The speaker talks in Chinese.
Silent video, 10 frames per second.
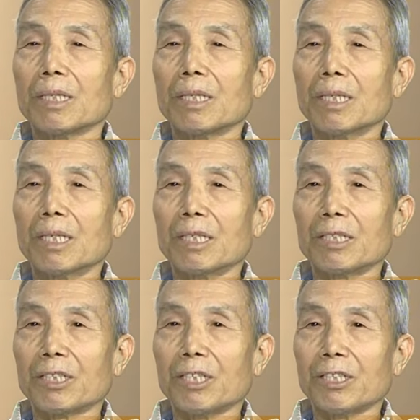
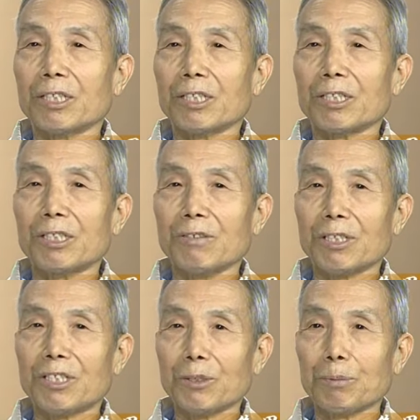嗯，这个新
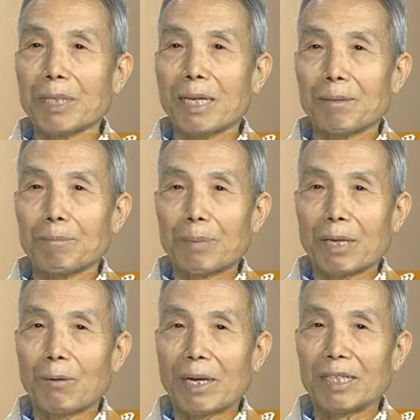闻纪录片
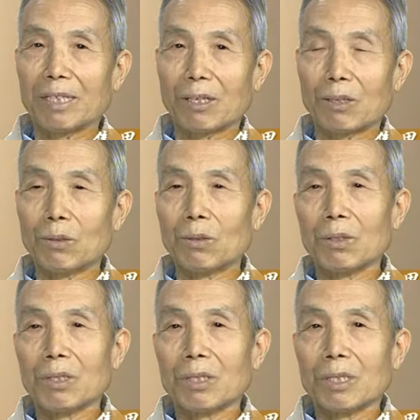拍完以后，
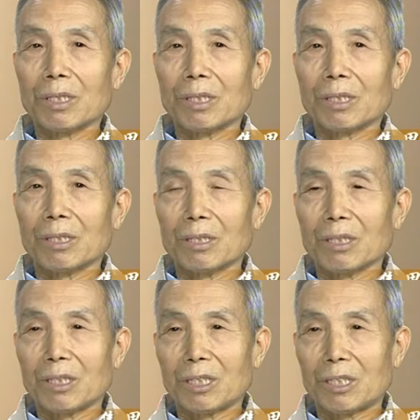
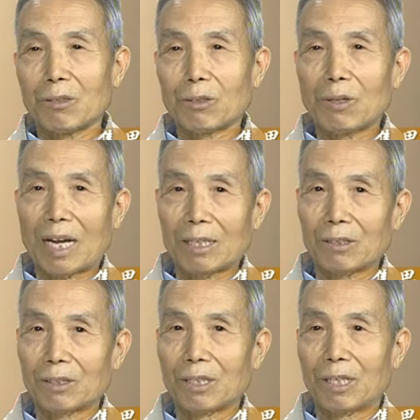结果就拿
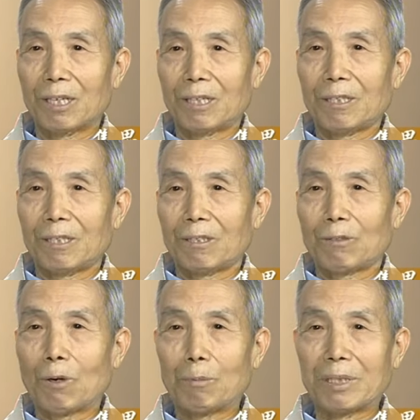到这个
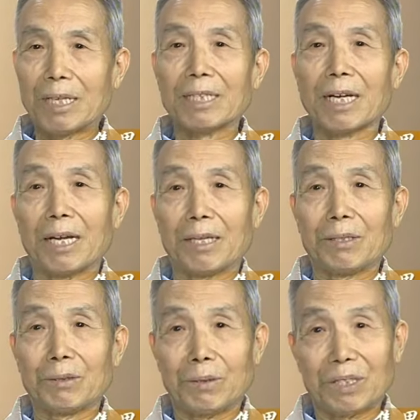广播电台
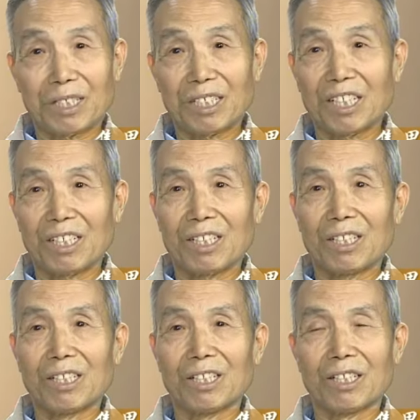去一合
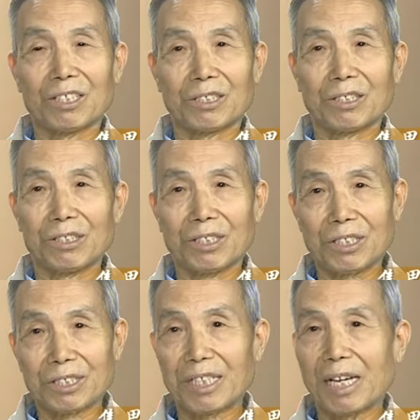合成。第
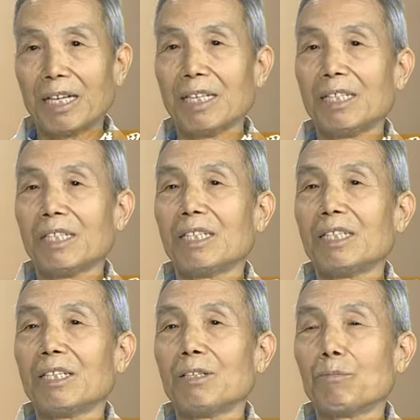二天，
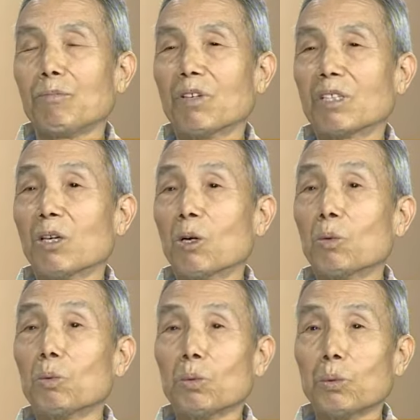按照
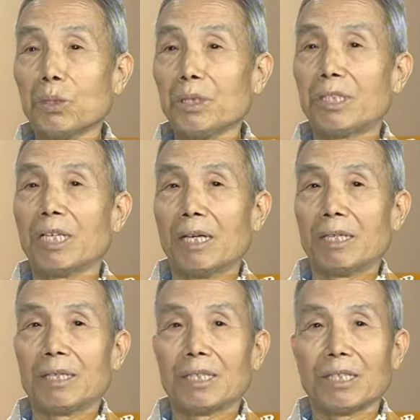五一节。
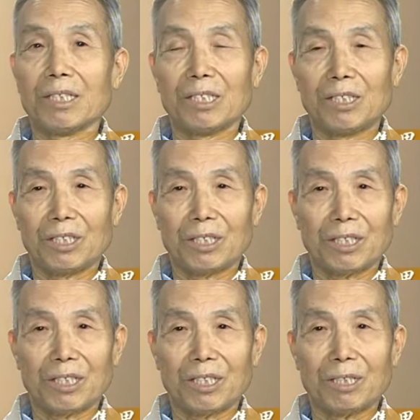一
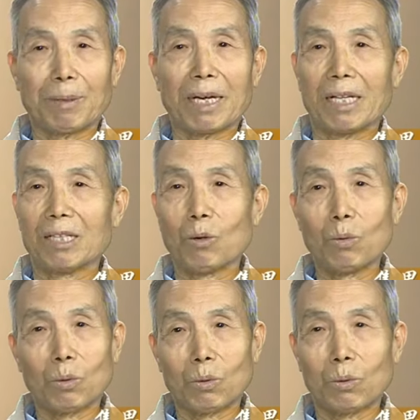一拍，那
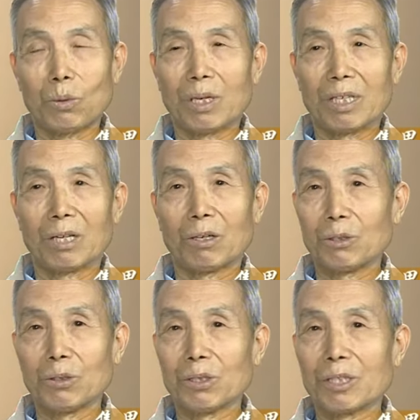五五月二号
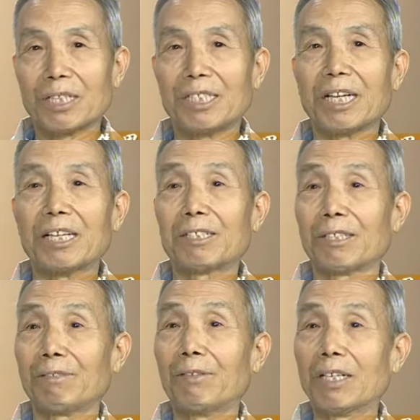就能在西安市
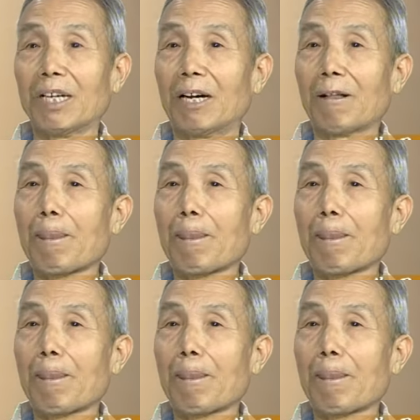给放羊，